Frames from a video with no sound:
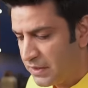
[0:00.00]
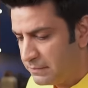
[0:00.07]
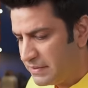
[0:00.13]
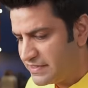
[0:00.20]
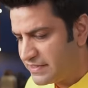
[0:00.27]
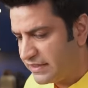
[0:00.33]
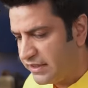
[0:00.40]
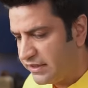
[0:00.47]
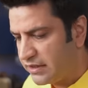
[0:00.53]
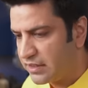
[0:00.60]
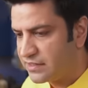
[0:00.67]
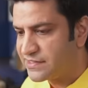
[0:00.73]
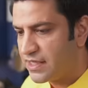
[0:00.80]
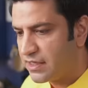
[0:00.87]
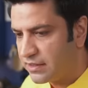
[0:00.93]
बेसिकली
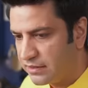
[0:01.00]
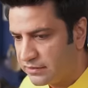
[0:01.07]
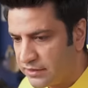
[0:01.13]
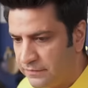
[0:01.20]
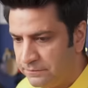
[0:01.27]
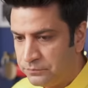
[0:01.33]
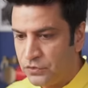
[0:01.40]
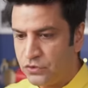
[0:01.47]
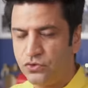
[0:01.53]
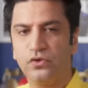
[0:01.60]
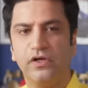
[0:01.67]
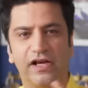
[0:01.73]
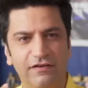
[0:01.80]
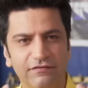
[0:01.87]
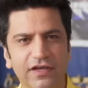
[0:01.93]
नट्स क्या करते हैं जो
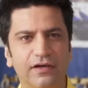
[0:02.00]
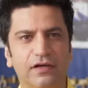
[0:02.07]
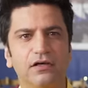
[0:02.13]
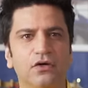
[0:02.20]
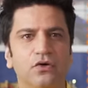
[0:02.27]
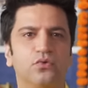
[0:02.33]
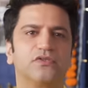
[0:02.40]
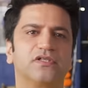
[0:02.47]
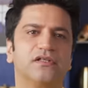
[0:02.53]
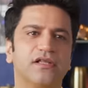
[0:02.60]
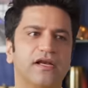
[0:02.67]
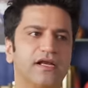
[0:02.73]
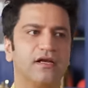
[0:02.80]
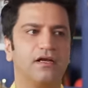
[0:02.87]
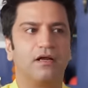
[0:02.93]
ग्रेवी है ना उसके
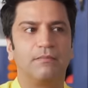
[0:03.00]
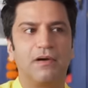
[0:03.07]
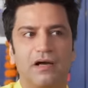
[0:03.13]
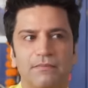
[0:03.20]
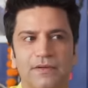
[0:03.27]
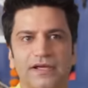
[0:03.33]
अंदर एक लबाब